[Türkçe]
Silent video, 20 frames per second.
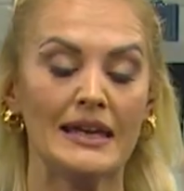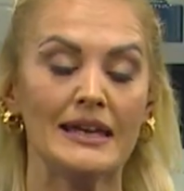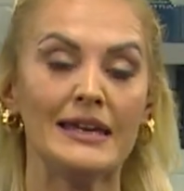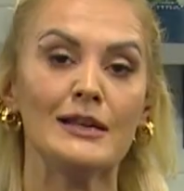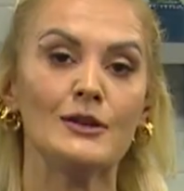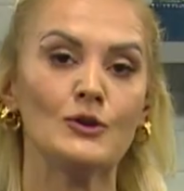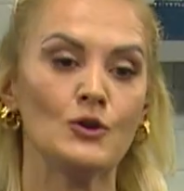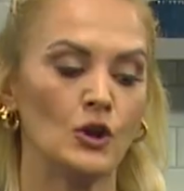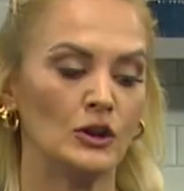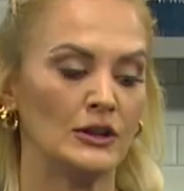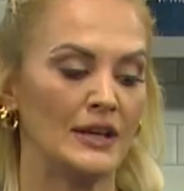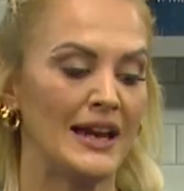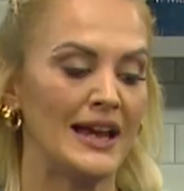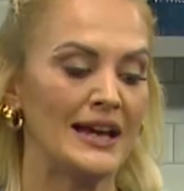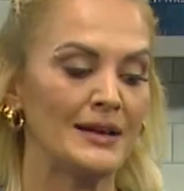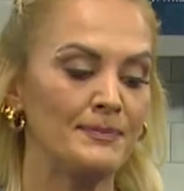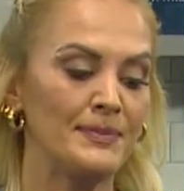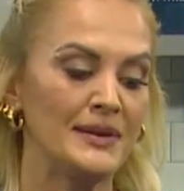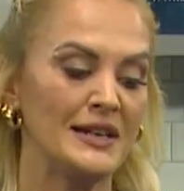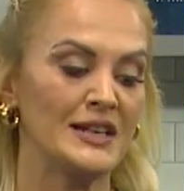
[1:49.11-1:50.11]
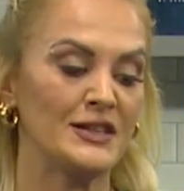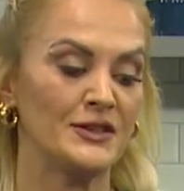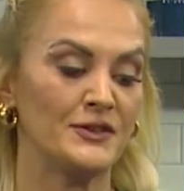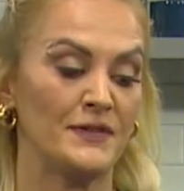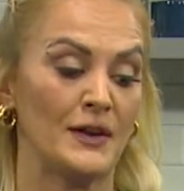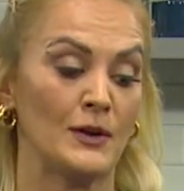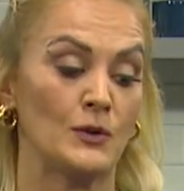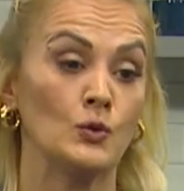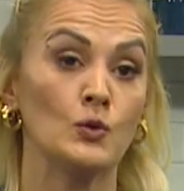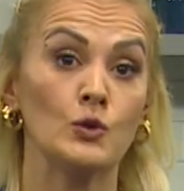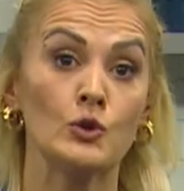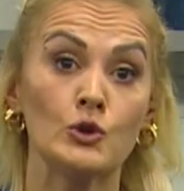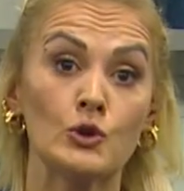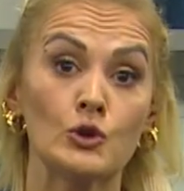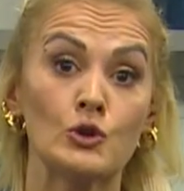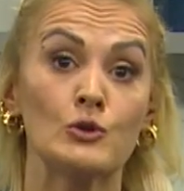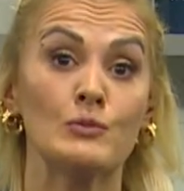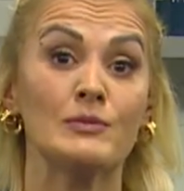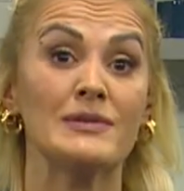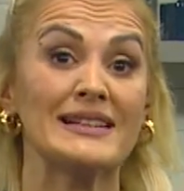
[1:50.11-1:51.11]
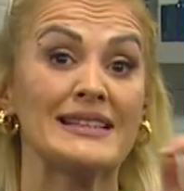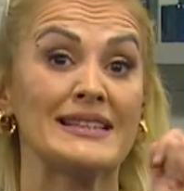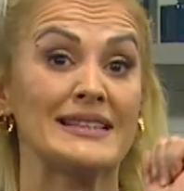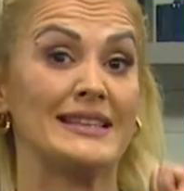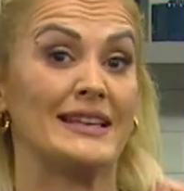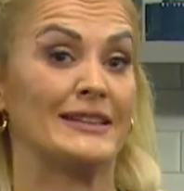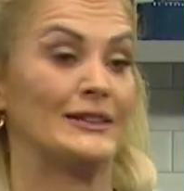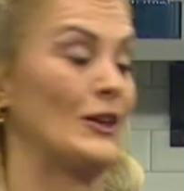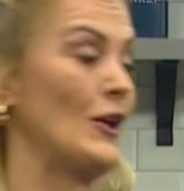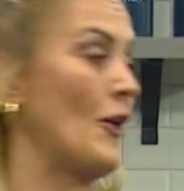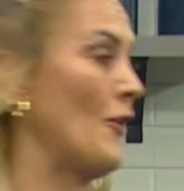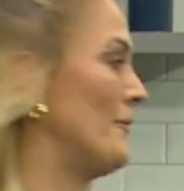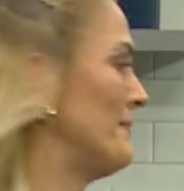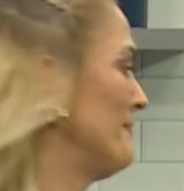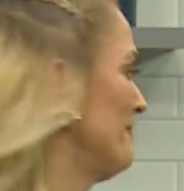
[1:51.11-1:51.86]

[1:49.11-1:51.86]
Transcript: İlk olarak pirinç ve kuş üzümü ıslanıyor.